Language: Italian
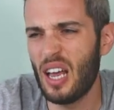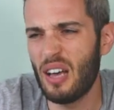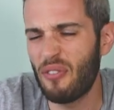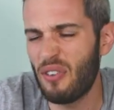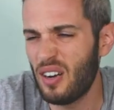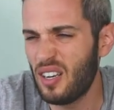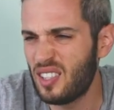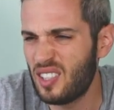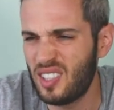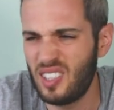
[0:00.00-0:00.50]

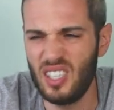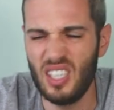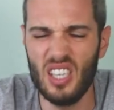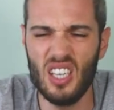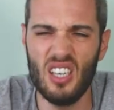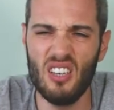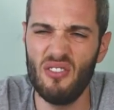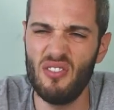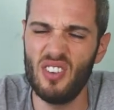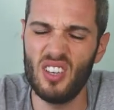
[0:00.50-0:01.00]
la
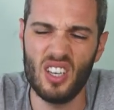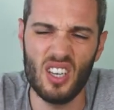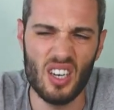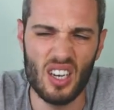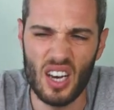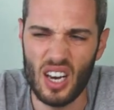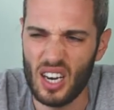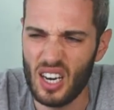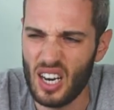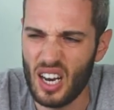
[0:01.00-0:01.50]

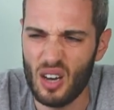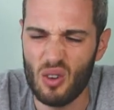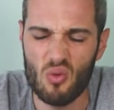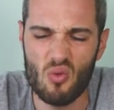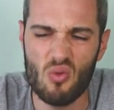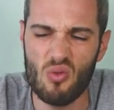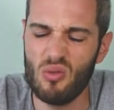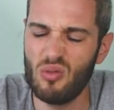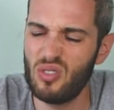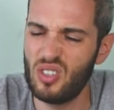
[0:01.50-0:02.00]
falsifichi, la, la
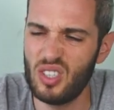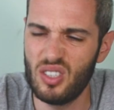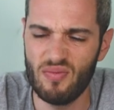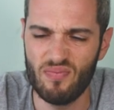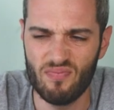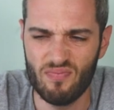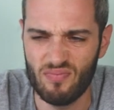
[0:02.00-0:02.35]
usi,